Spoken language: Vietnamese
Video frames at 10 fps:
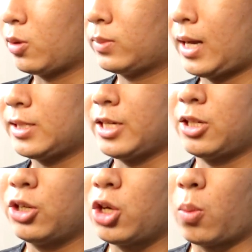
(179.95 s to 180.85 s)
chúng ta sẽ
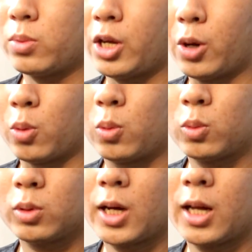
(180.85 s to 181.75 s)
sử dụng nhiều
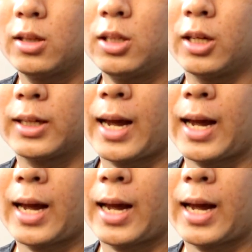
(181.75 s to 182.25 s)
đến những